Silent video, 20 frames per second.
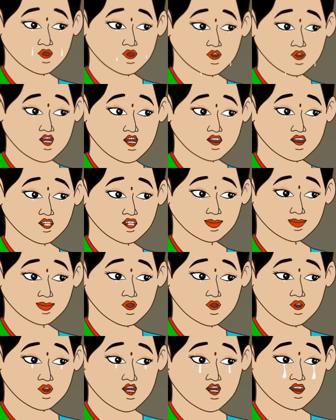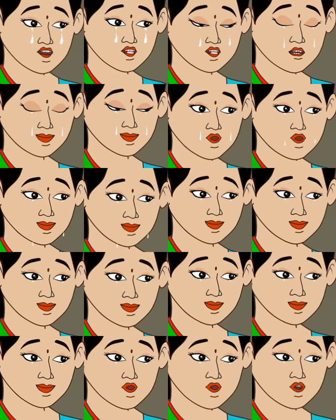আমার দুসুক সেদিকে যায়
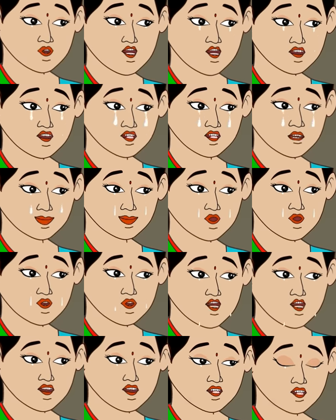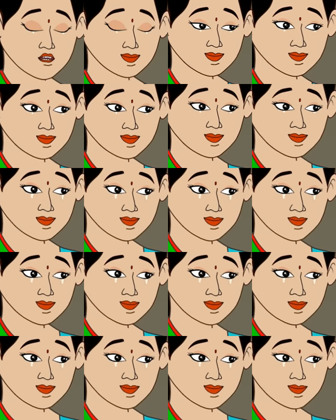আমি সেদিকেই শুনলাম